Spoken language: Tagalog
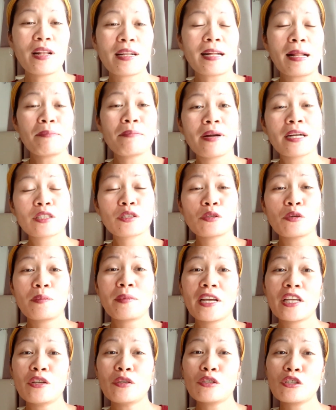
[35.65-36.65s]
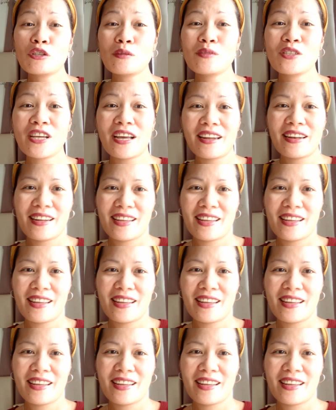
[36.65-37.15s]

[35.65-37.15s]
Welcome back to my YouTube